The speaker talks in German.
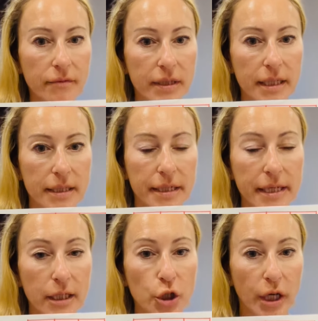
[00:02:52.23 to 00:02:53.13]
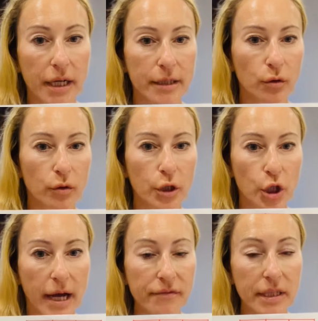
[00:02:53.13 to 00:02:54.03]
was jetzt hier nicht geschreddert, also
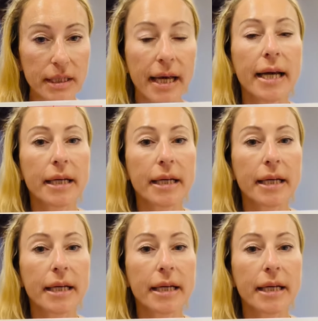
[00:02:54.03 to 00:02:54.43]
gestreift ist,